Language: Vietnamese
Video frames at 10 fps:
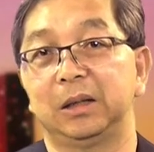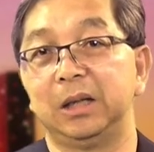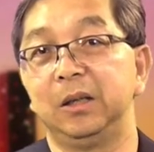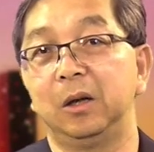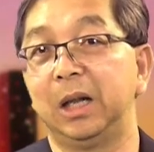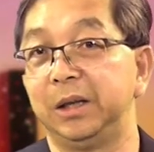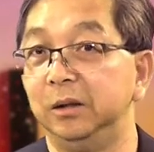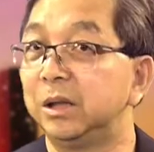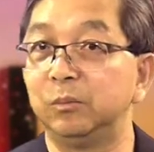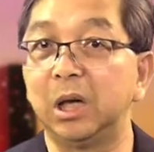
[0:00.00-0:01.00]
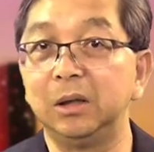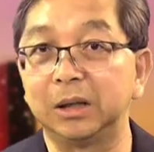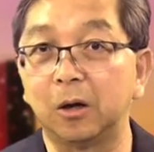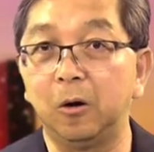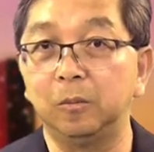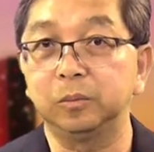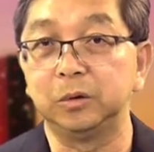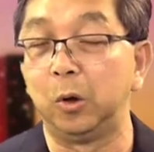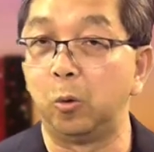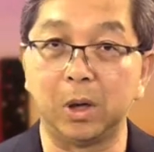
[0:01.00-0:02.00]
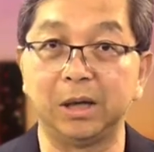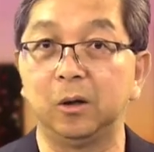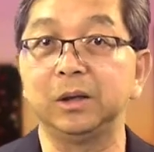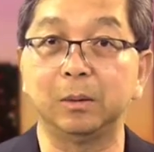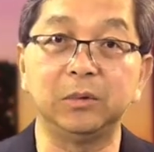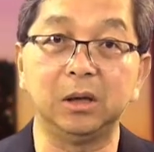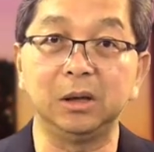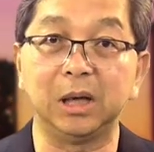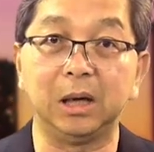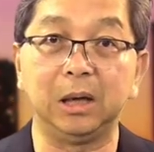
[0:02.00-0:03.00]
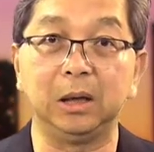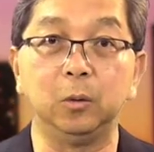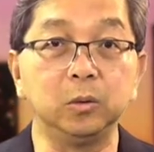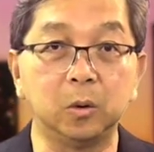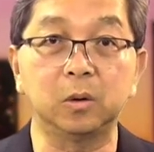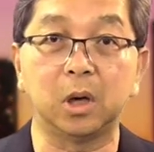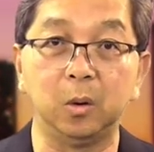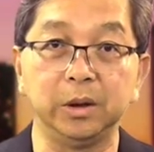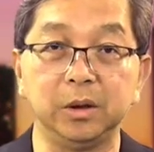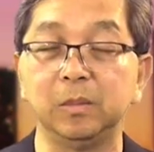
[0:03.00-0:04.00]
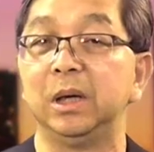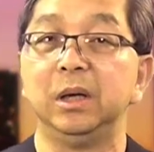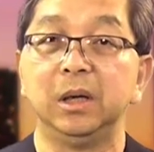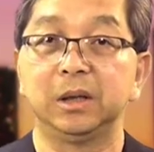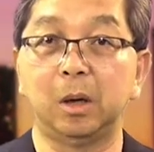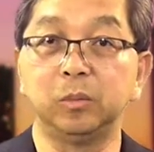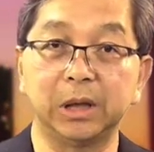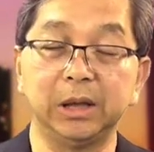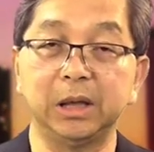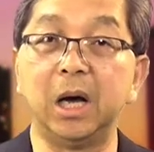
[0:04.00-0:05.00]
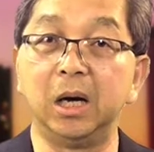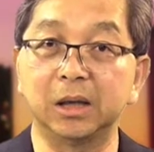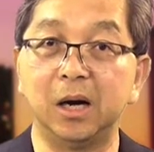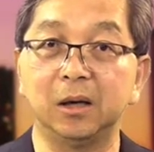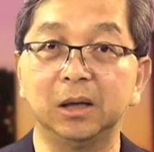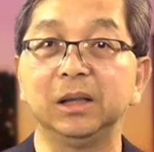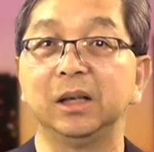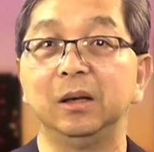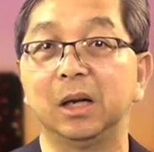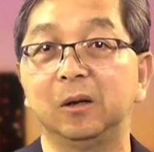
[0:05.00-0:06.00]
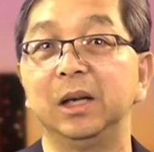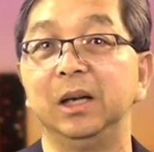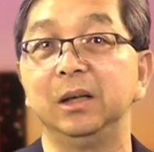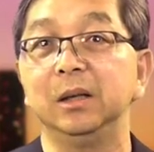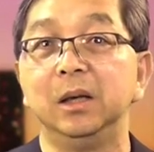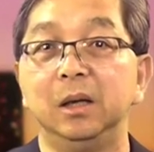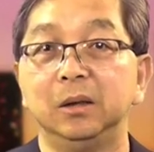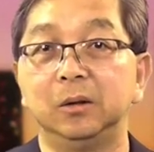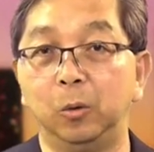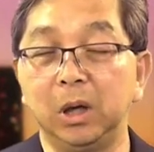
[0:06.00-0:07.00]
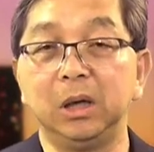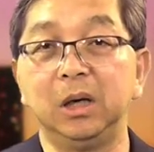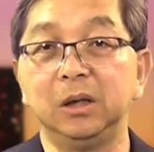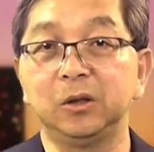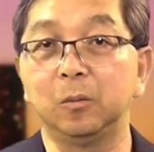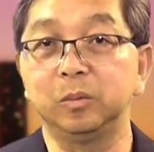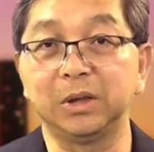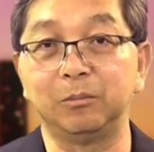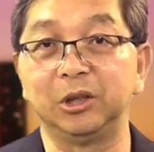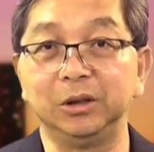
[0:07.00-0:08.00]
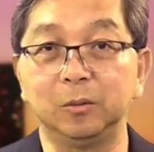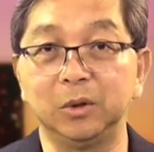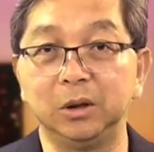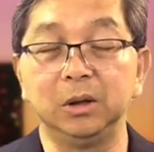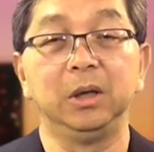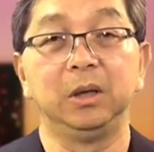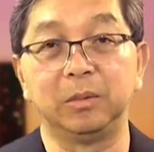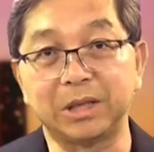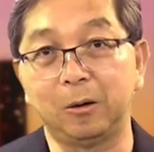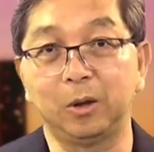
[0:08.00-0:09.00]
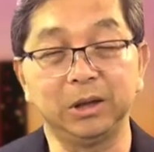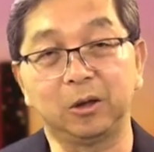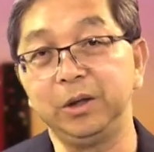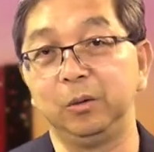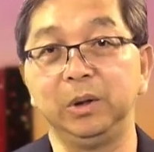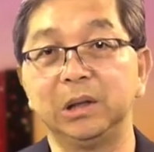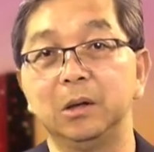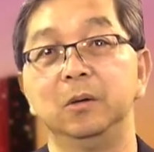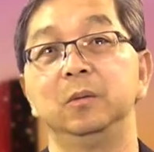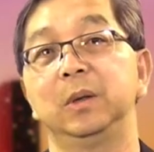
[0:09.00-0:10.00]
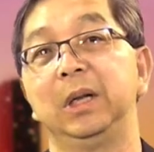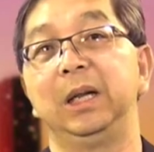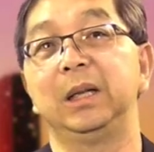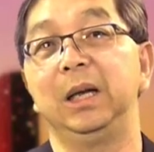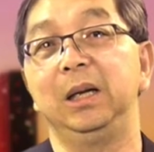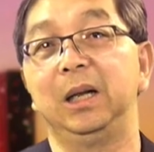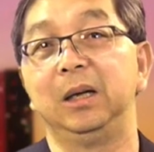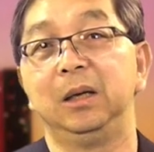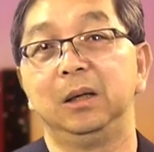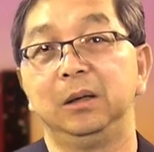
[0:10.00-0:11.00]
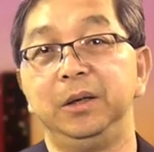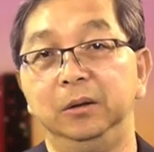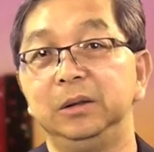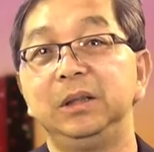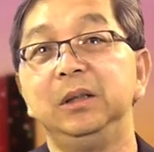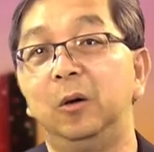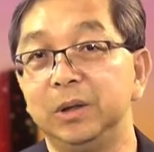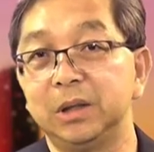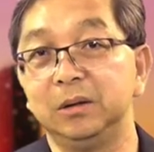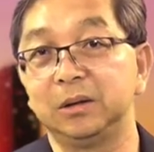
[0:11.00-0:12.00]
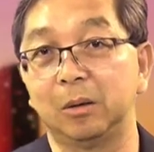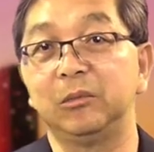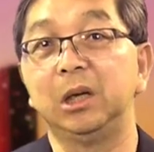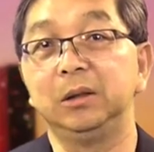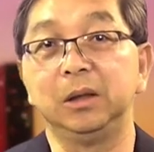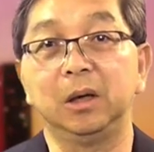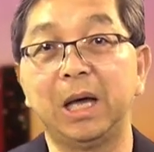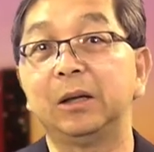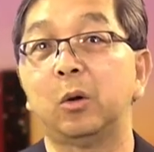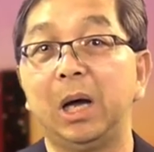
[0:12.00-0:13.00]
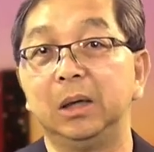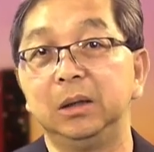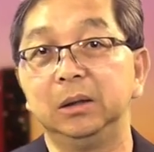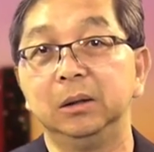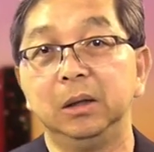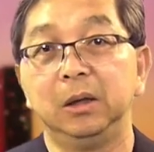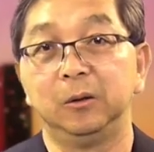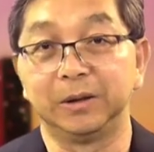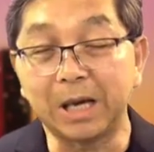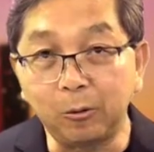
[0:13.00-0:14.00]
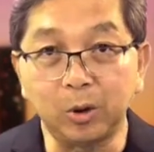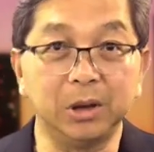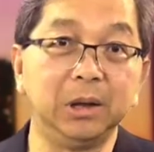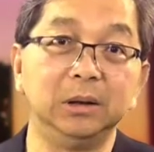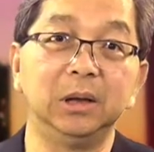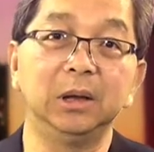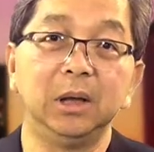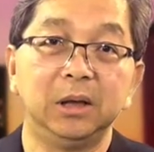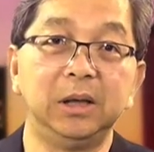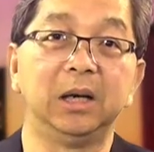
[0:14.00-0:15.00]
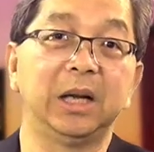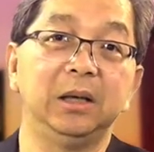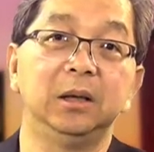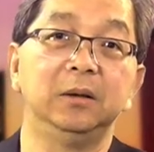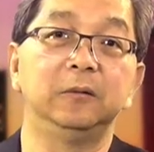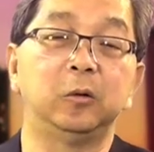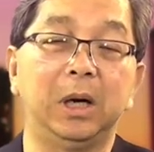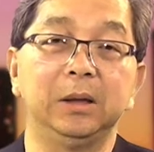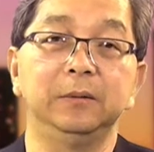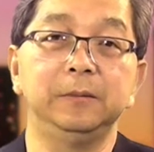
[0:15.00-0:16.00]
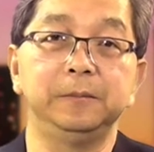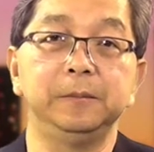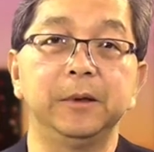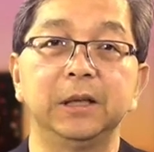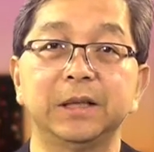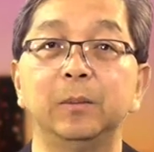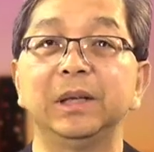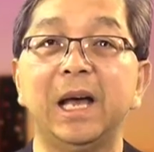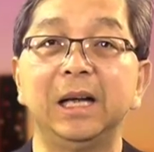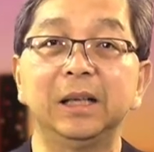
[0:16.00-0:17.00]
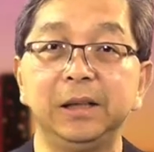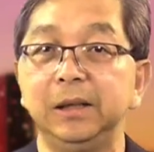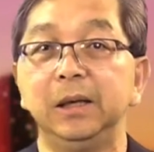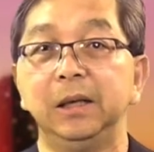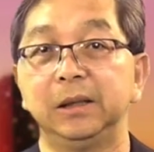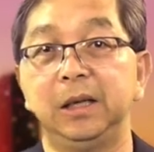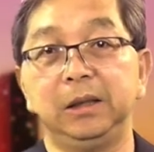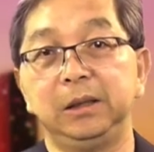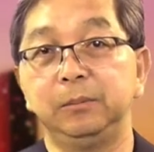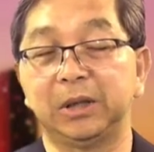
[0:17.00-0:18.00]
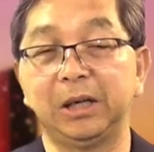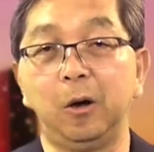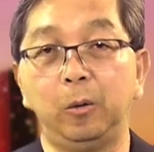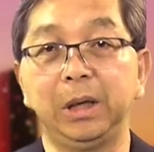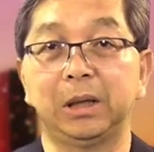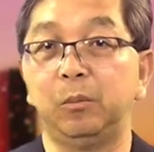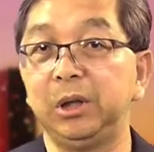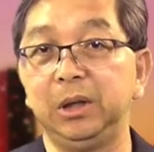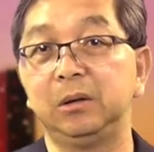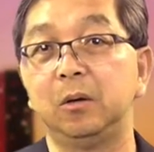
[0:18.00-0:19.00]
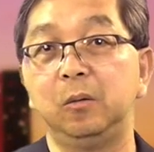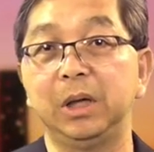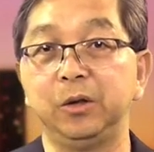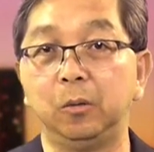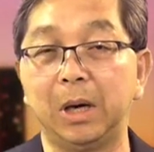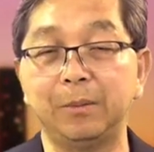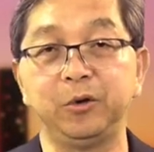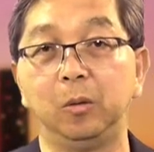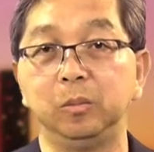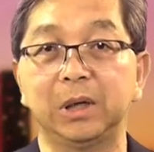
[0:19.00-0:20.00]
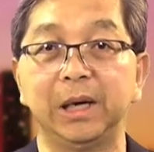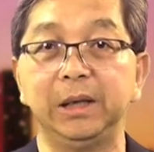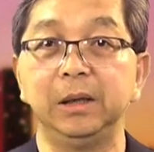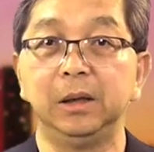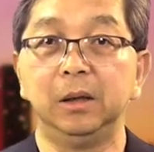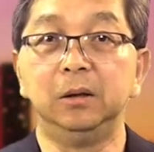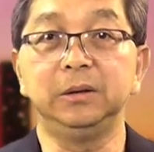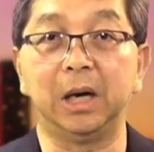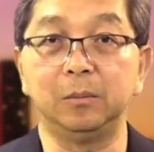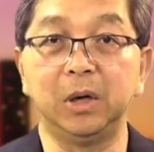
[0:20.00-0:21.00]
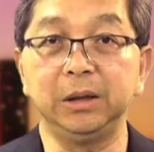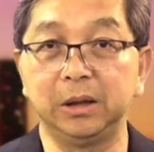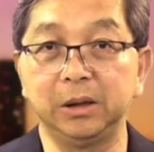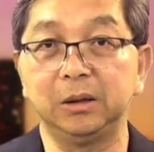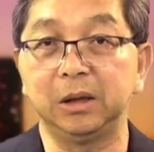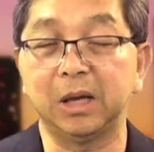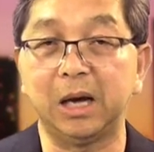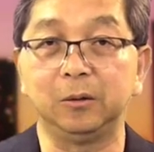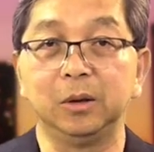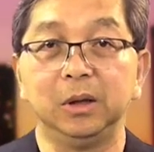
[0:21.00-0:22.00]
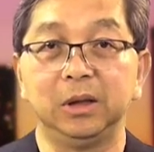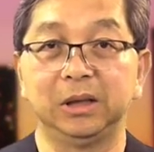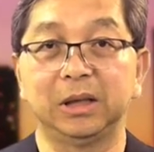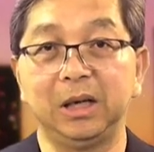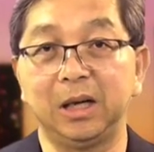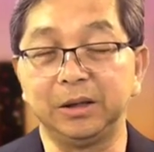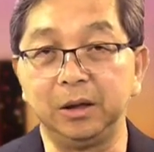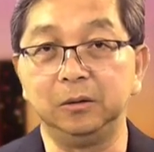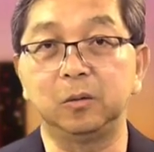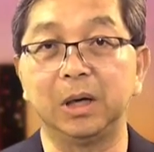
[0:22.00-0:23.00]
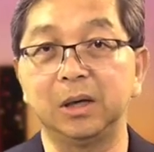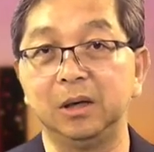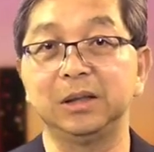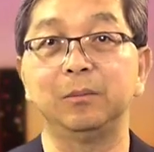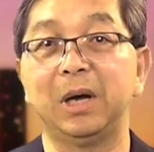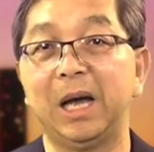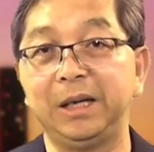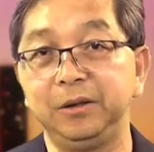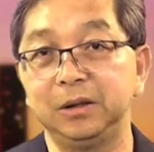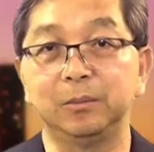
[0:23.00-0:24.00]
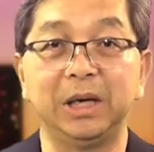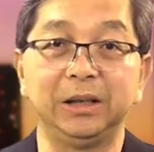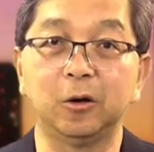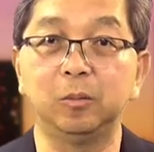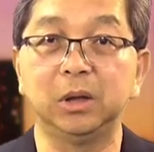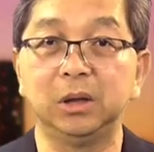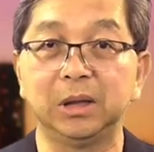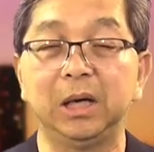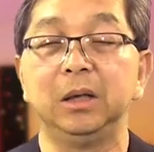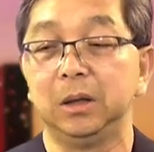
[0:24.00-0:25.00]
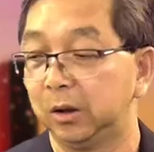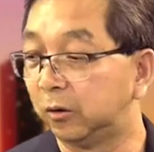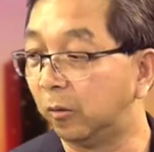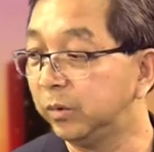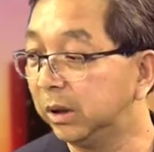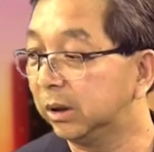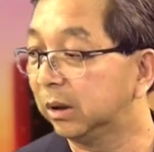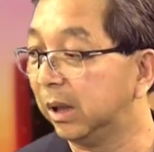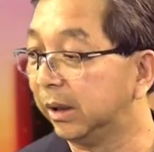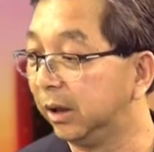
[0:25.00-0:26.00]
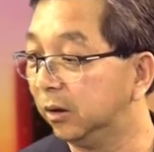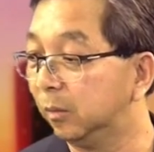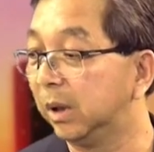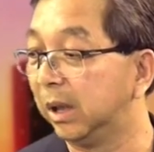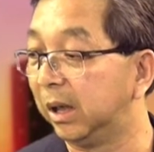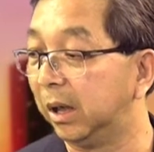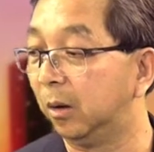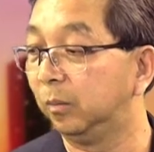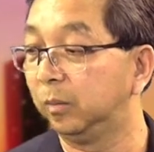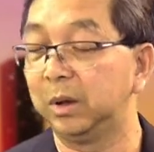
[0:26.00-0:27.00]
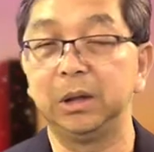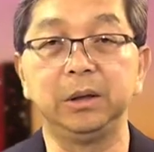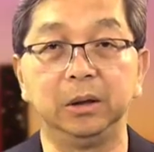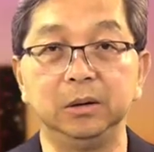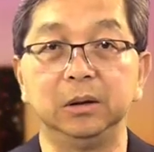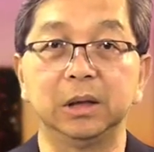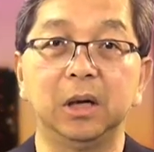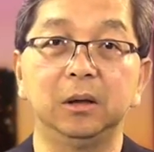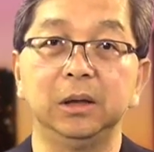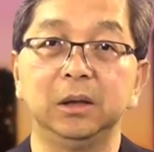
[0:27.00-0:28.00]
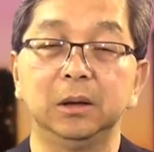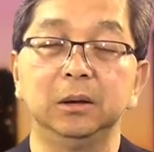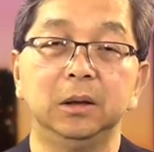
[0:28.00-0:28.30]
ta nói là giữ trăm tư là tốt dù là nói trăm tư là uống thuốc rồi nhưng mà trong cái cái đợt đó đó thì ta nói là có thể tuổi hơi lớn một chút một trăm rưỡi cũng được nhưng mà sau đó thì có nhiều nghiên cứu ta lại thấy là giữ như hồi xưa 140 thì nó an toàn hơn rồi sau đó nữa gần đây hơn khoảng 6 ừ, bảy tháng tại vì khi mà thay đổi vậy ta mới nghiên cứu là dùng áp dụng cái hướng dẫn mới thì nó như thế nào thì ta thấy là giữ khoảng cỡ 120 dưới 120 thì tốt hơn ra tốt nhất là nếu mà ông ờ, giữ được cái đó thì nó